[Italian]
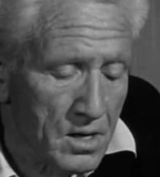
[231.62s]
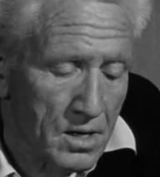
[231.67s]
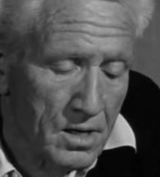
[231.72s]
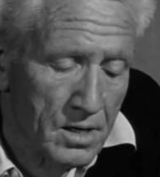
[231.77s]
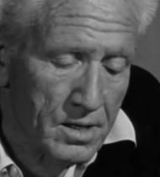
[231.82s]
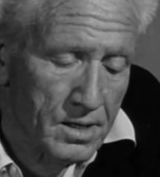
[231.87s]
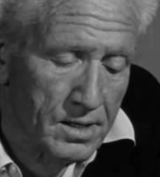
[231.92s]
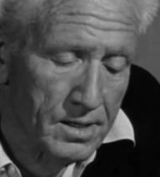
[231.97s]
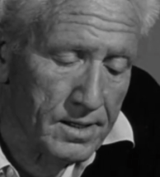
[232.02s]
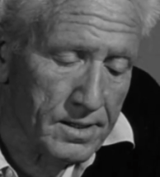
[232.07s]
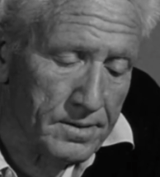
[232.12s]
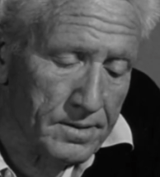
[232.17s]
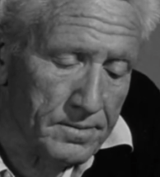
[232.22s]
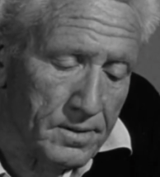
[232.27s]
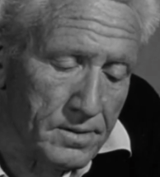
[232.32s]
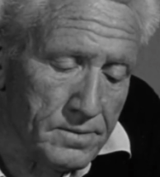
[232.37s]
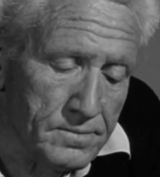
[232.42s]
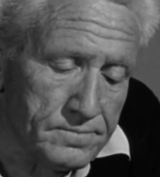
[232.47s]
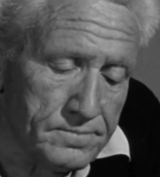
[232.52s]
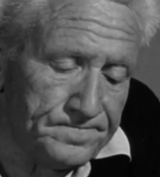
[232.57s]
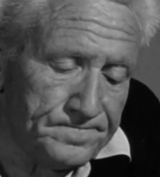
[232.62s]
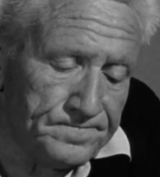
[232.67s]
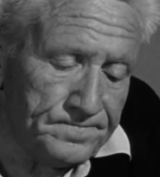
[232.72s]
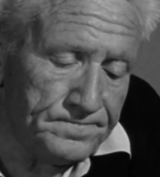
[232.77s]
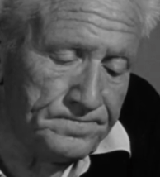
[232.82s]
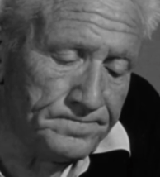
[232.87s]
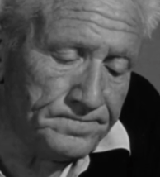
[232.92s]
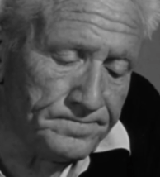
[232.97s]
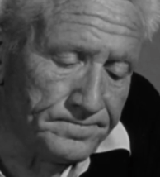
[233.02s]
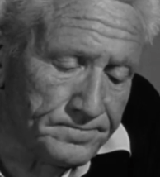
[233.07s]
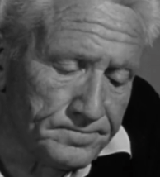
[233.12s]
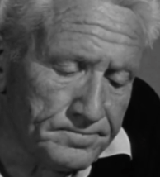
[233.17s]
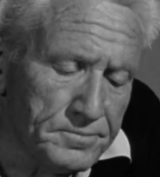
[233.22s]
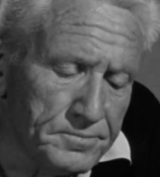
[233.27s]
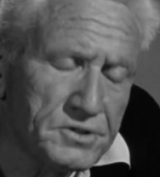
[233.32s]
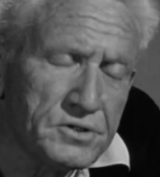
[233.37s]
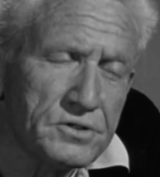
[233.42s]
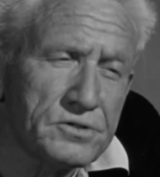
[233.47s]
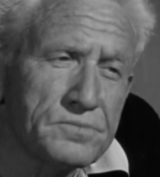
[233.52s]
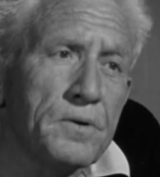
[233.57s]
E, e la
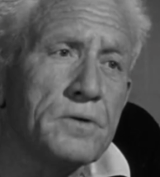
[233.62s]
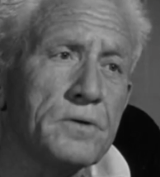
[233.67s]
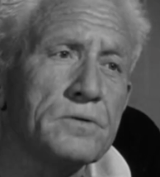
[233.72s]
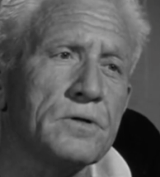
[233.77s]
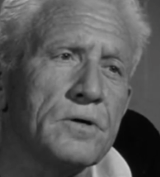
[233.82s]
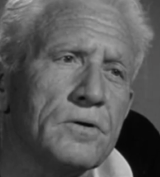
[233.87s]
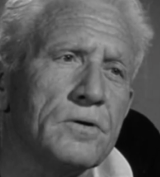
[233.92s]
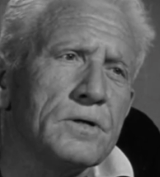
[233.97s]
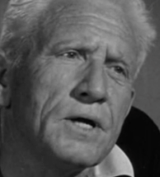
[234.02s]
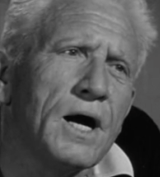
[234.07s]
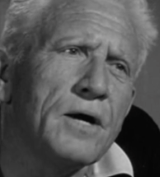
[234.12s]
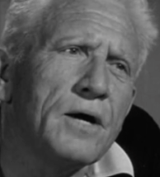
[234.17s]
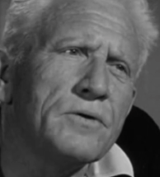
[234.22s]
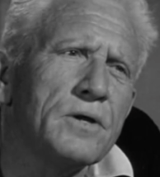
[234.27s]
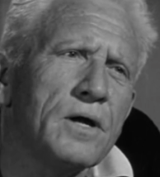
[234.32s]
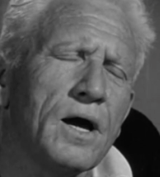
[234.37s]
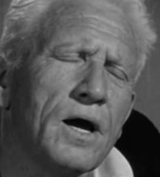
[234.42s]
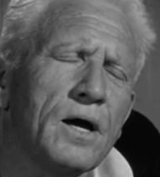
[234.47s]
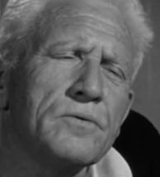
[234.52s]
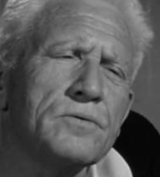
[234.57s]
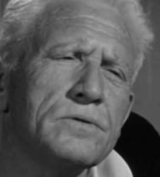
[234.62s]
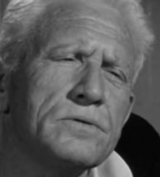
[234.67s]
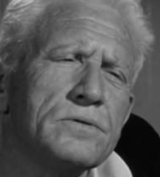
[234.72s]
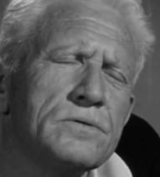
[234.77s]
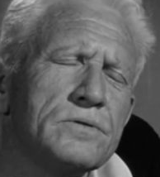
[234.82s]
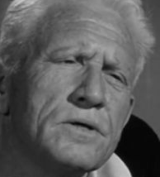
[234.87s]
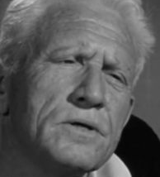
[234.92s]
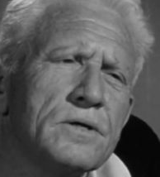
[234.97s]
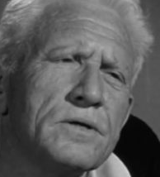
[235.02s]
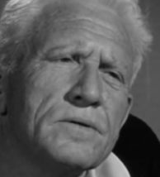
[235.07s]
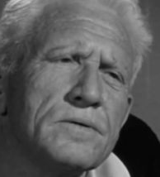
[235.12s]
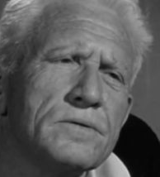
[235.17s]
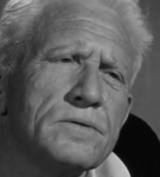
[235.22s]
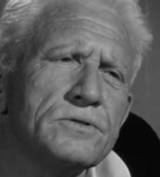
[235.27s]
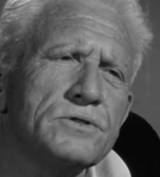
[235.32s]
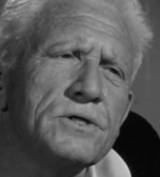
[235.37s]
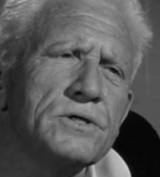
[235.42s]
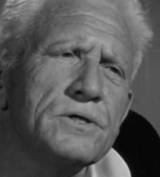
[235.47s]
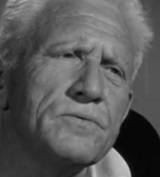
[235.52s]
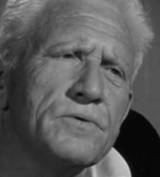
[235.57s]
signora Bertolt, come, come,
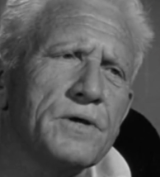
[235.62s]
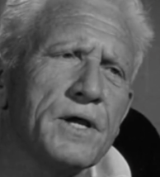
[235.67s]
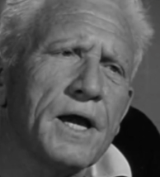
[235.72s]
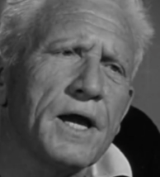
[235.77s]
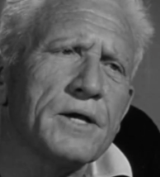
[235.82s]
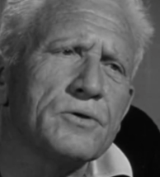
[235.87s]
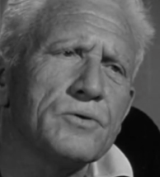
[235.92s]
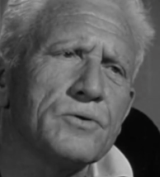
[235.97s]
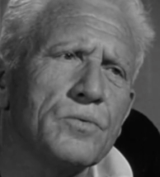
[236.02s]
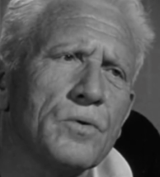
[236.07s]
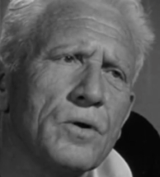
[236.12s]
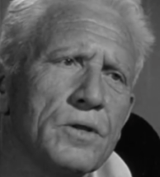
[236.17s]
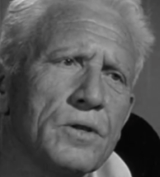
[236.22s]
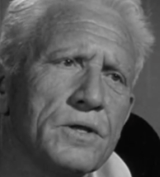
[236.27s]
ha reagito a tutto